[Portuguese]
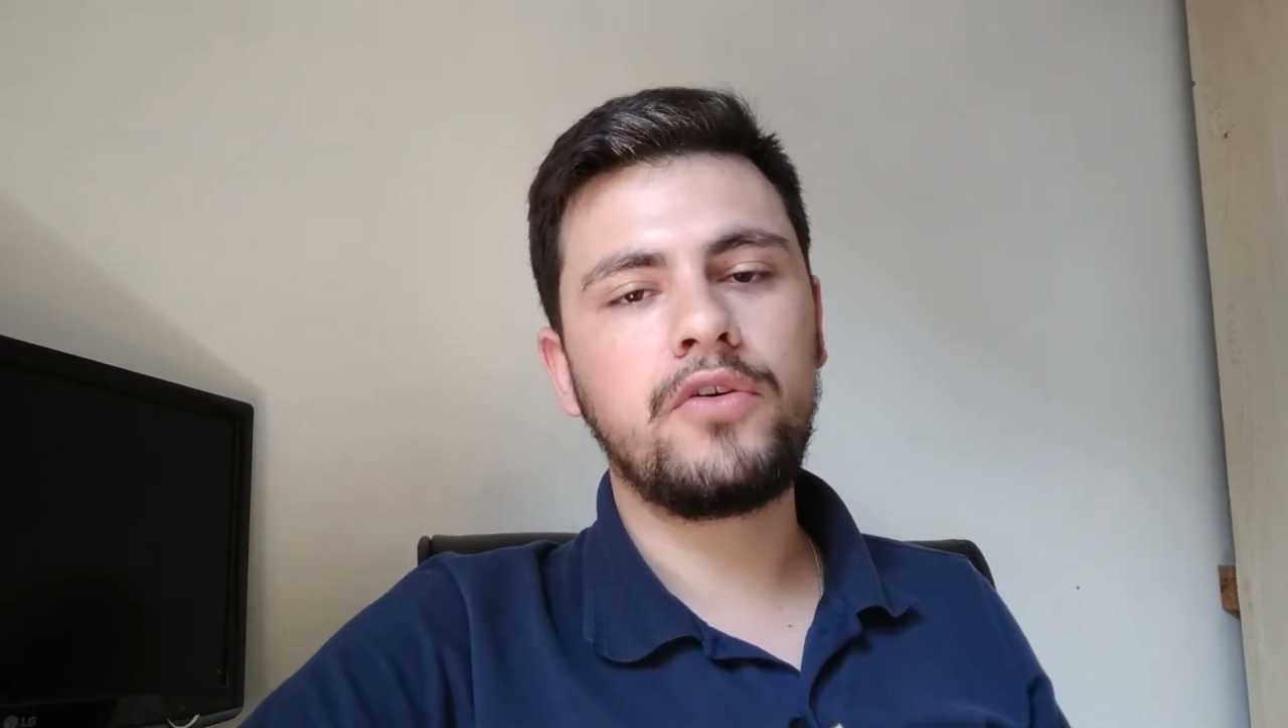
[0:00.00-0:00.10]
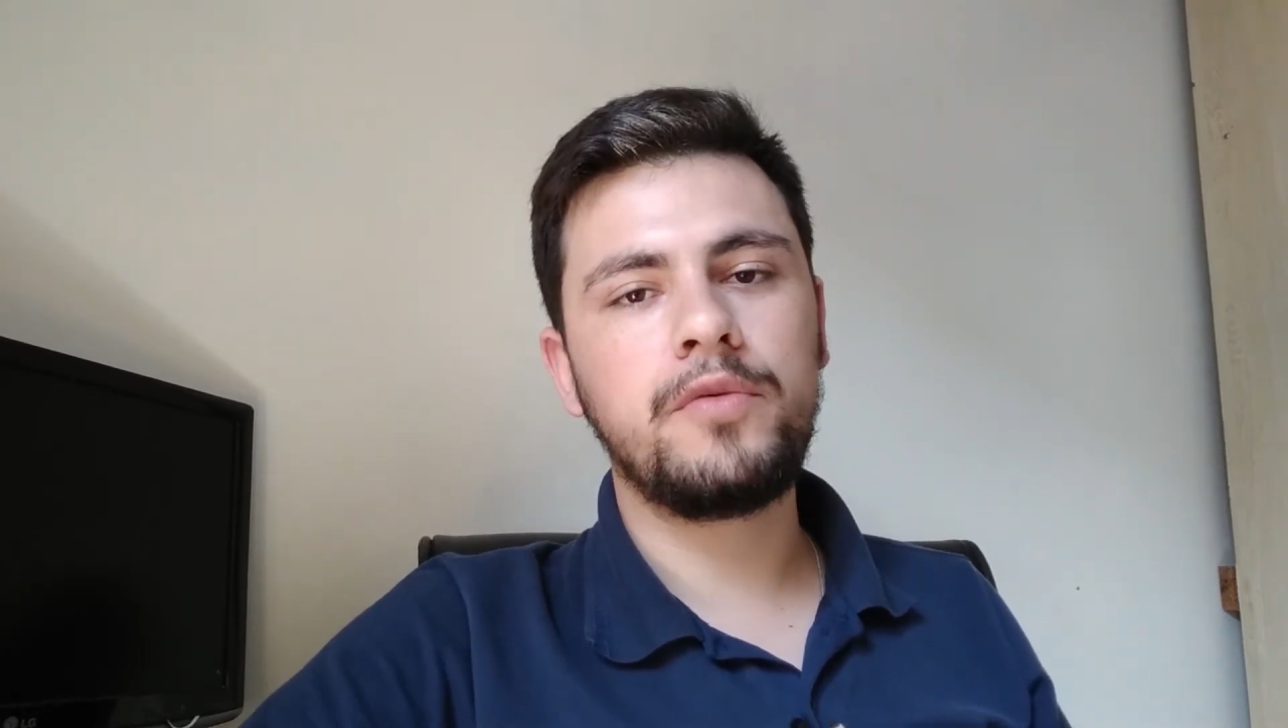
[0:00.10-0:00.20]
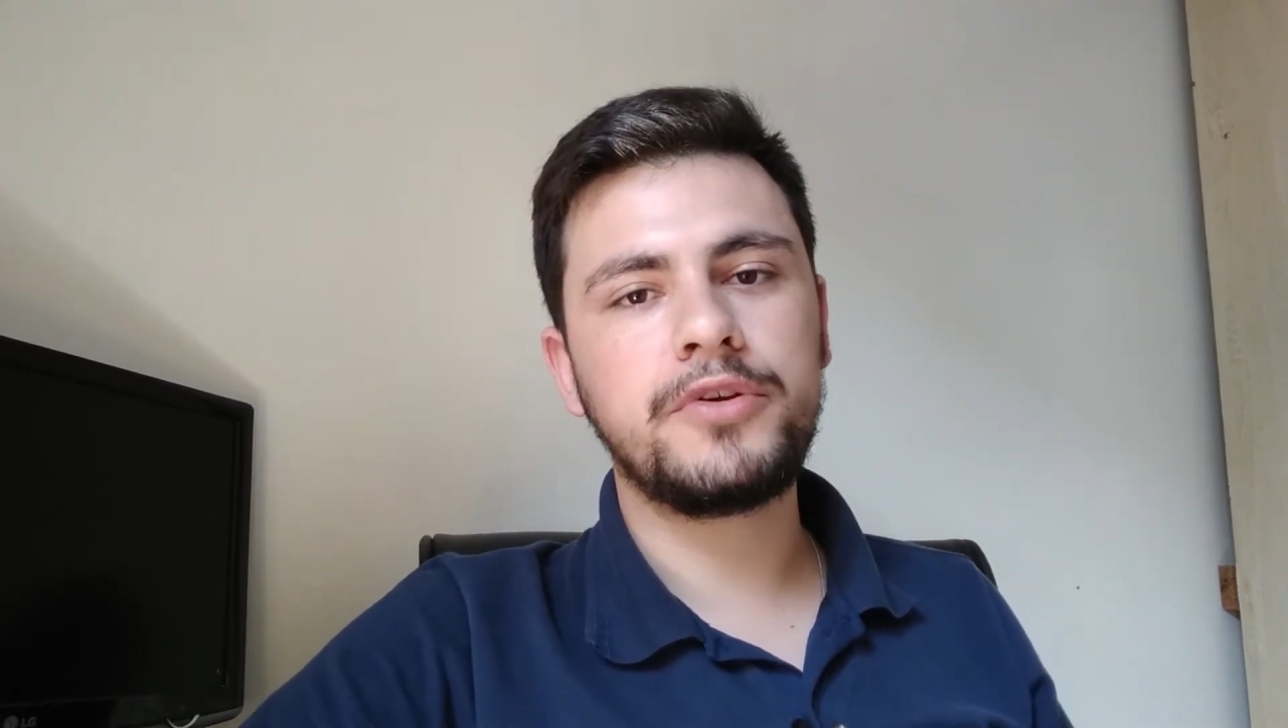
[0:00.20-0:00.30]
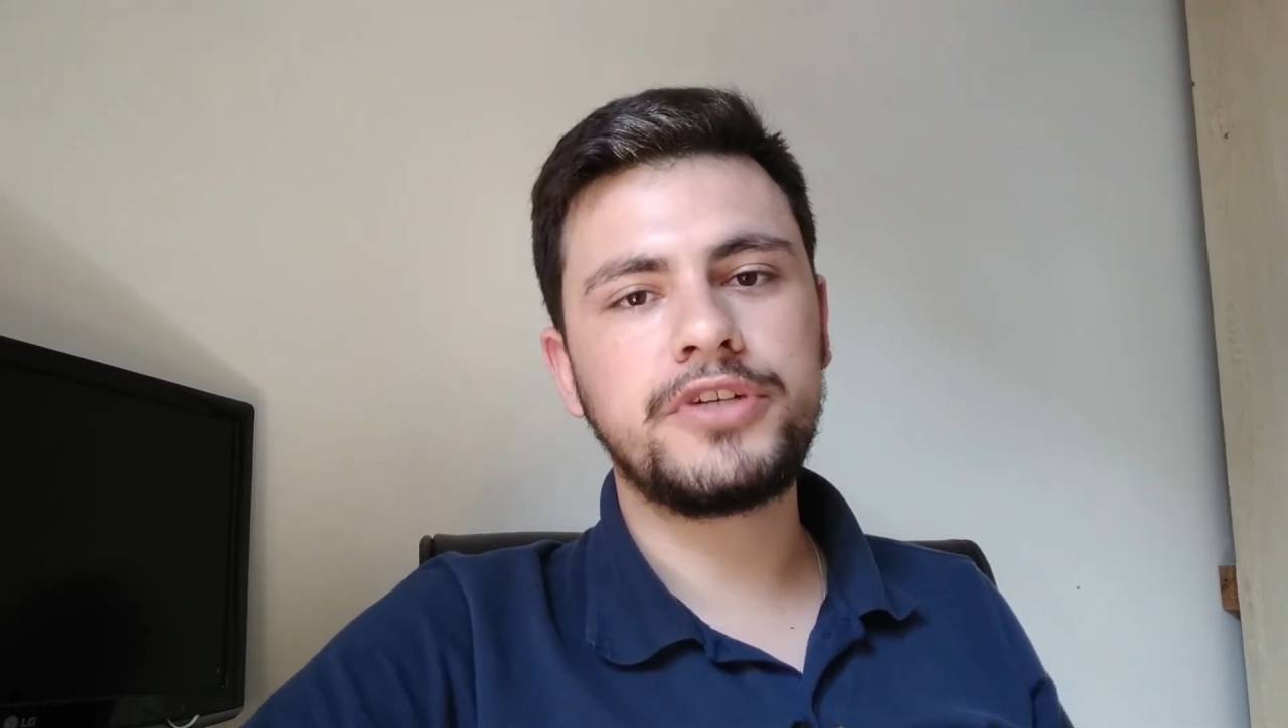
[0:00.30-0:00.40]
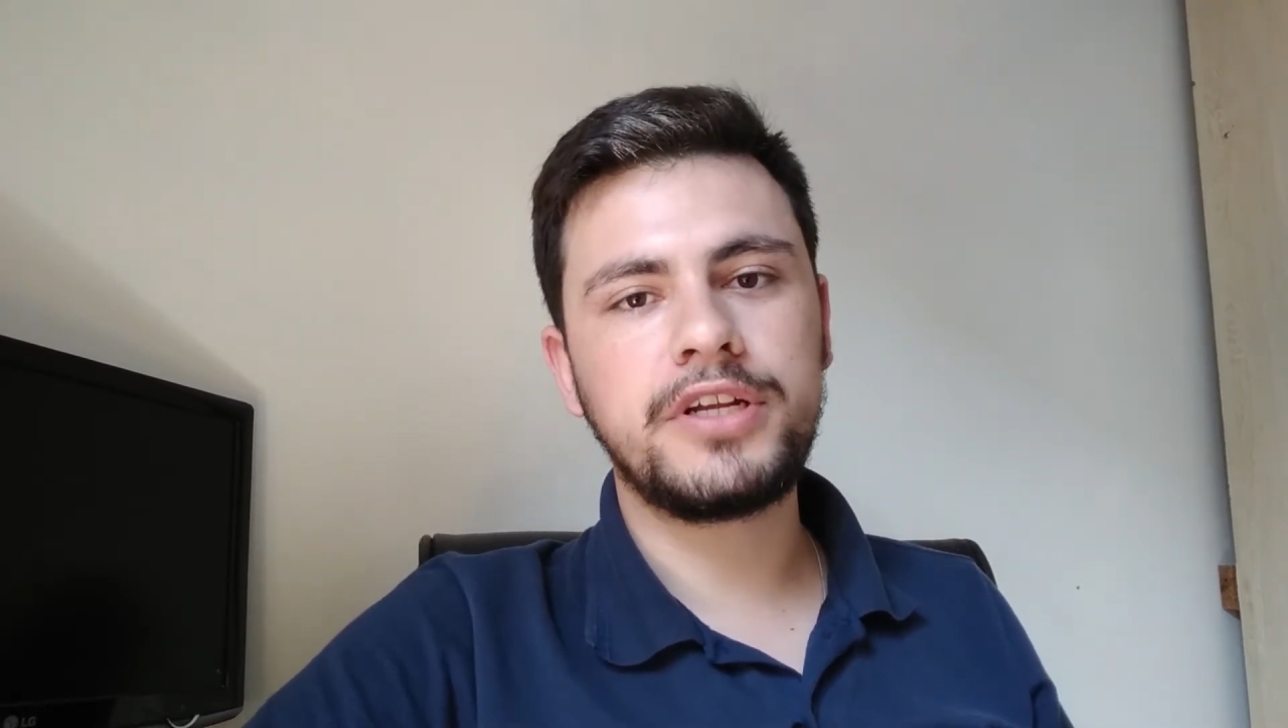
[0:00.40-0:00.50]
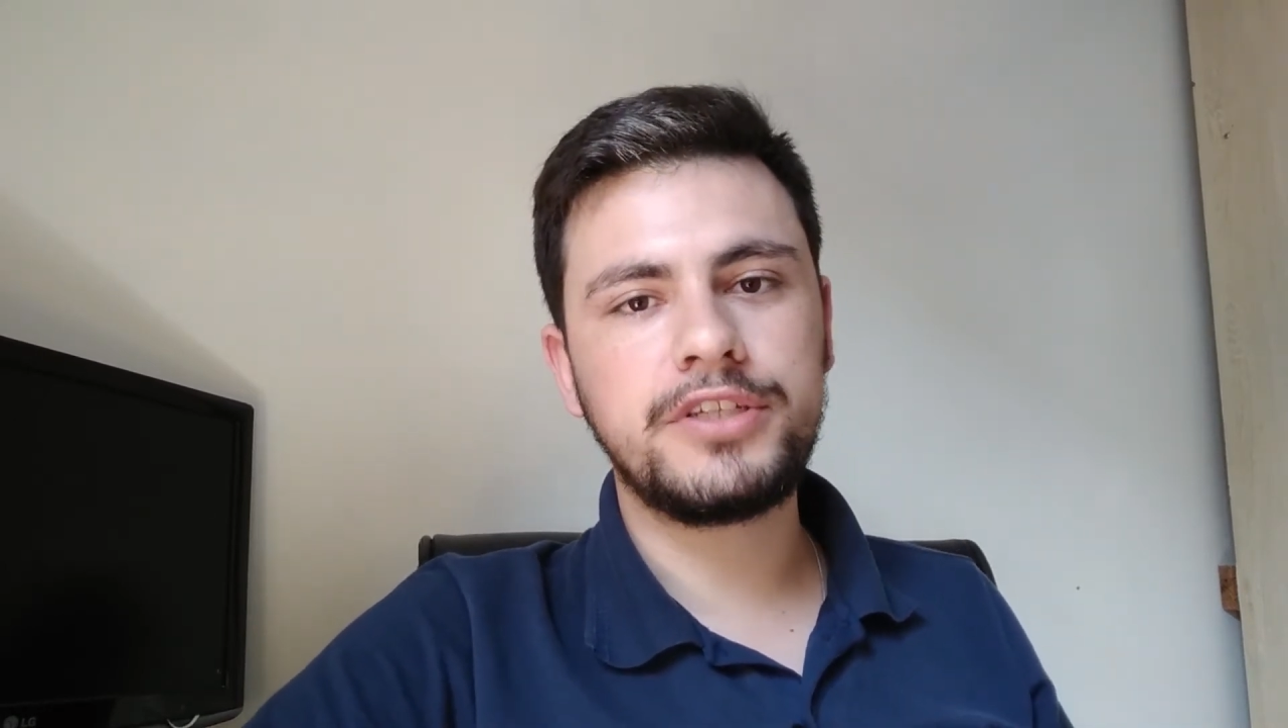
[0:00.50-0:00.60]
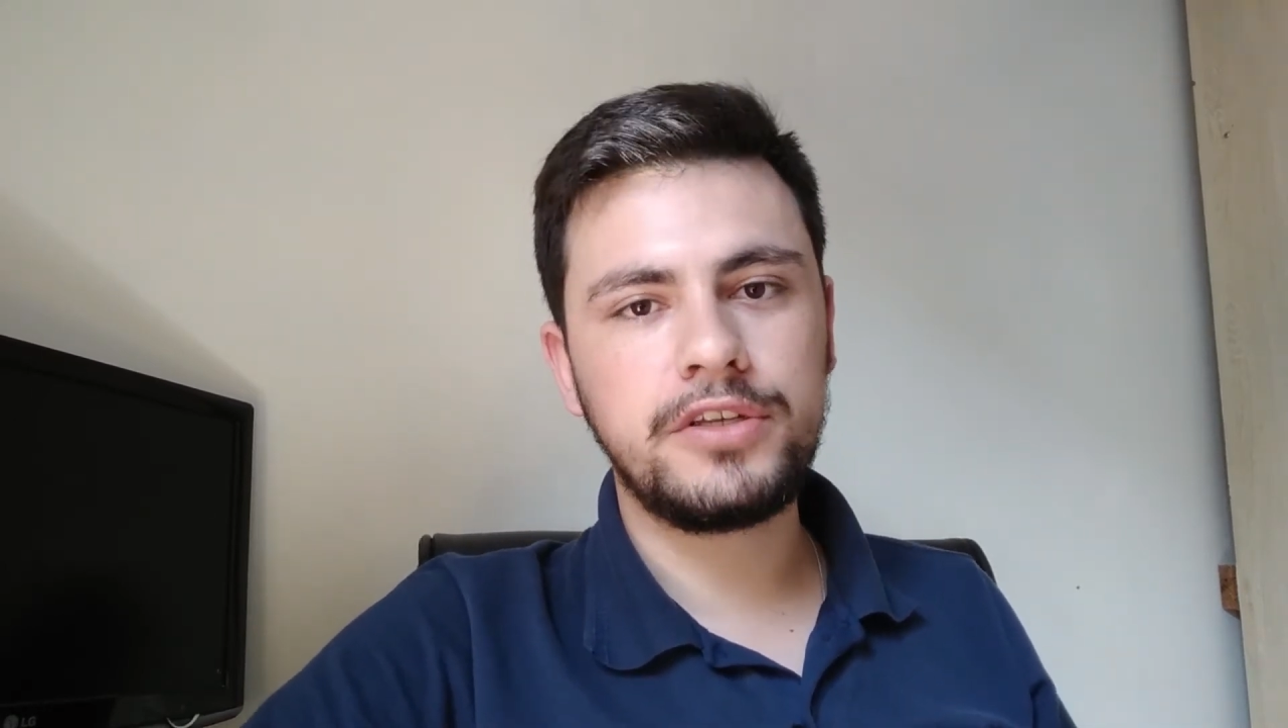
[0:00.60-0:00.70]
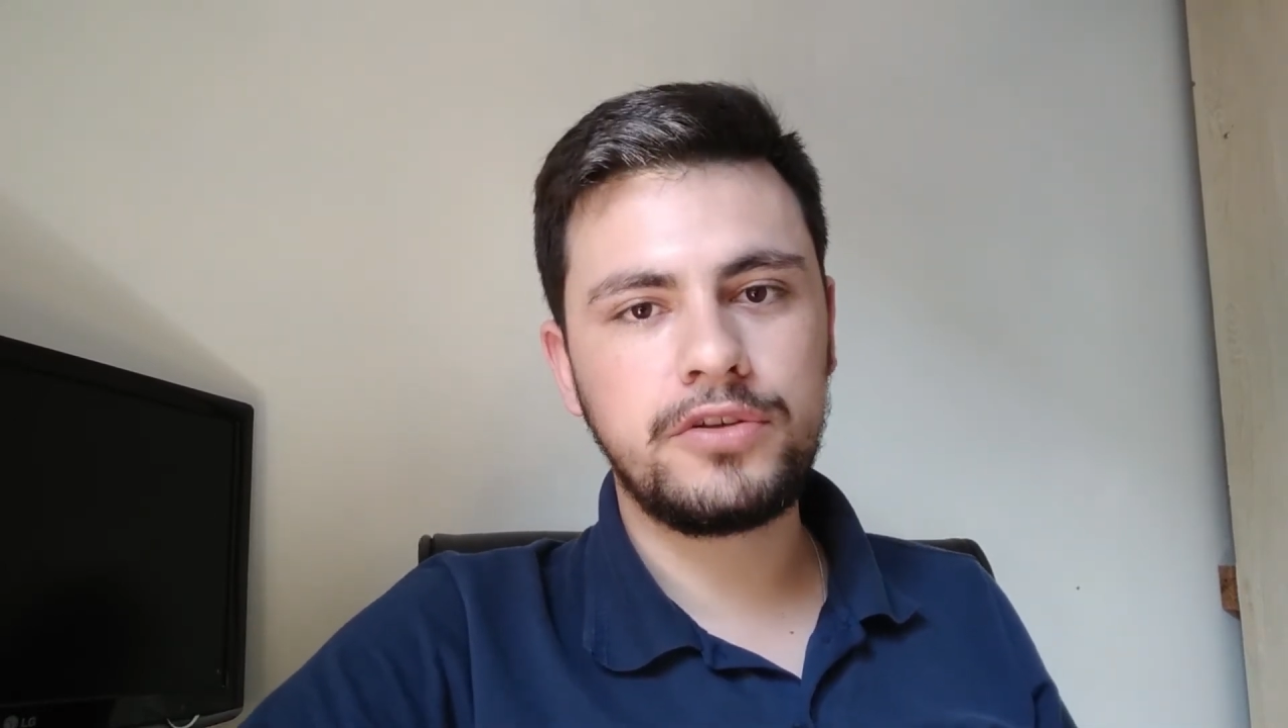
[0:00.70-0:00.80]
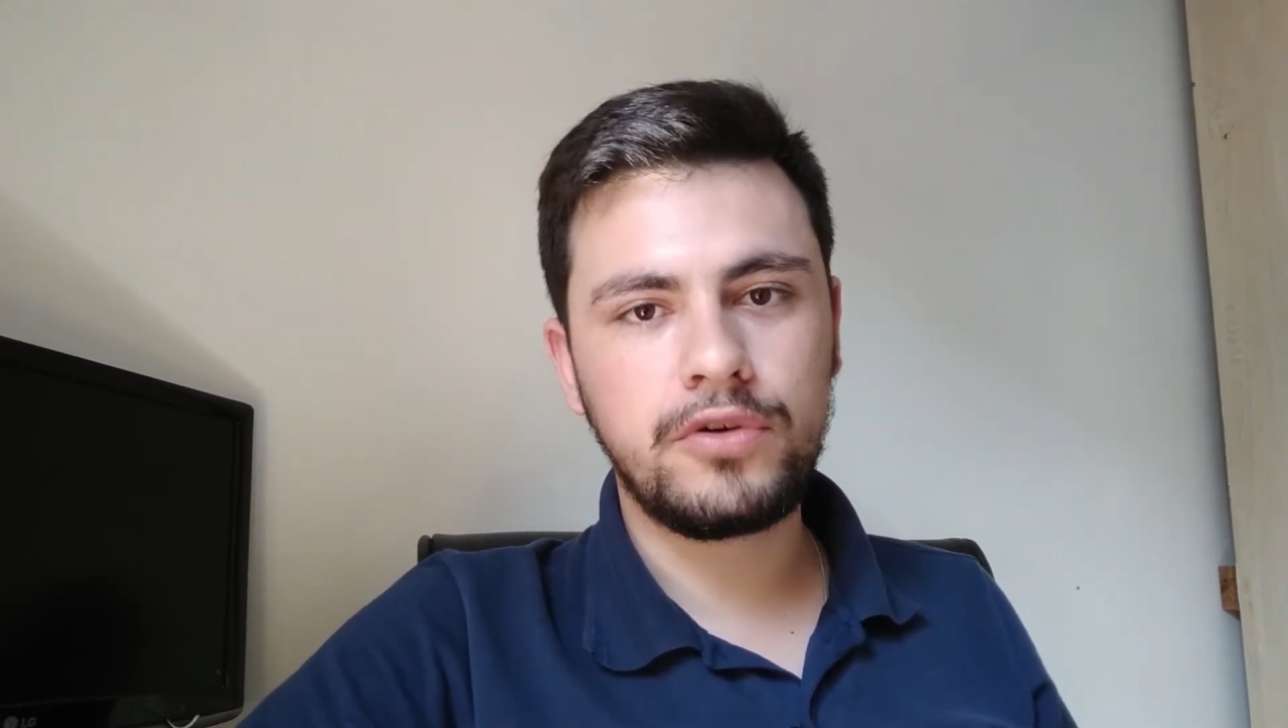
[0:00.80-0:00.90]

como eu já disse,